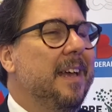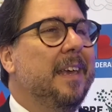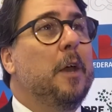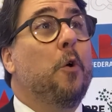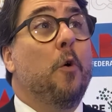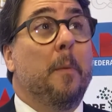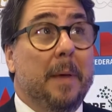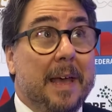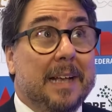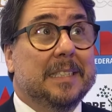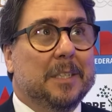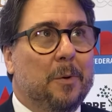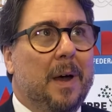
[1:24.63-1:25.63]
que
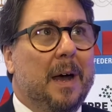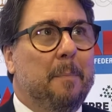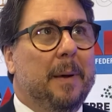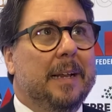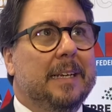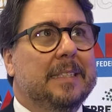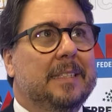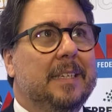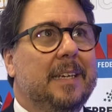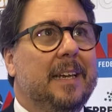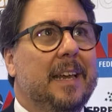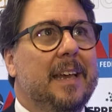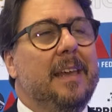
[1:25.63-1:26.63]
começam a
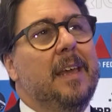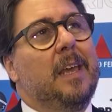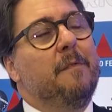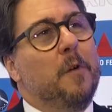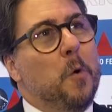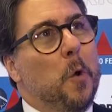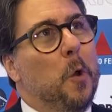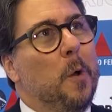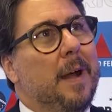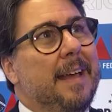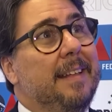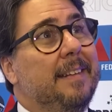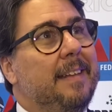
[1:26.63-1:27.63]
aparecer e que vão
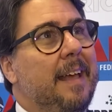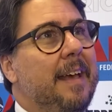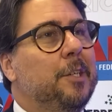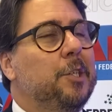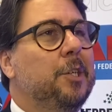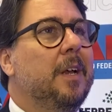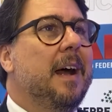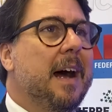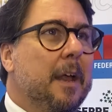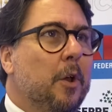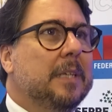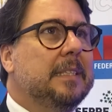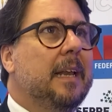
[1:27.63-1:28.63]
colocar em teste a
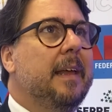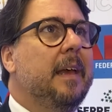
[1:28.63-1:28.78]
nossa lei